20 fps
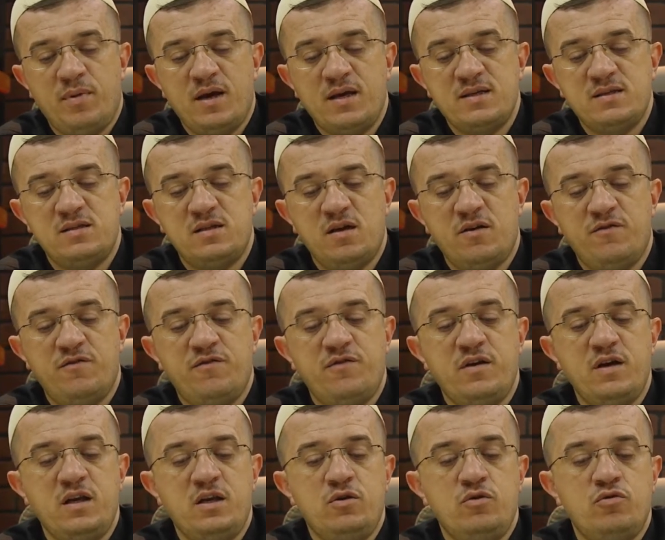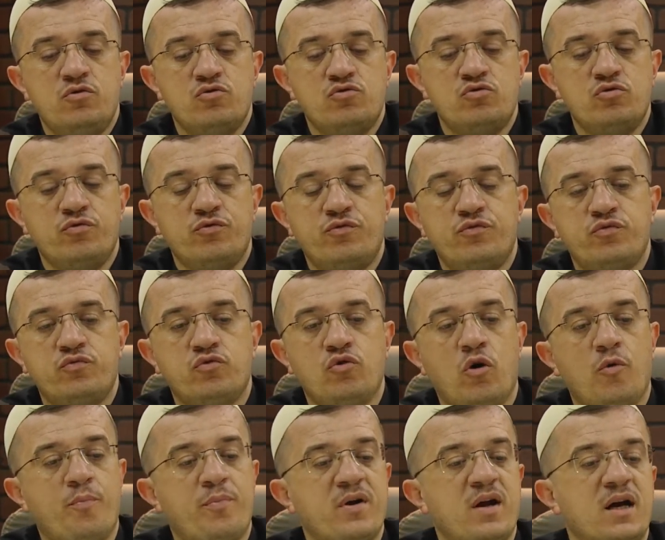Ben Sefil Yusuf
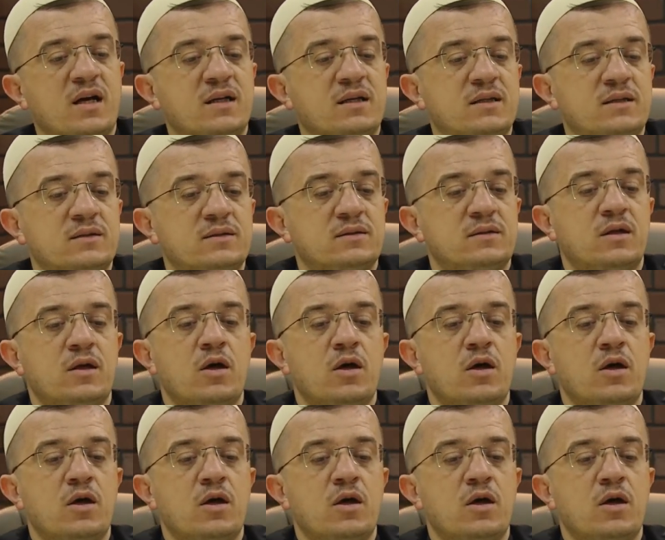Toprak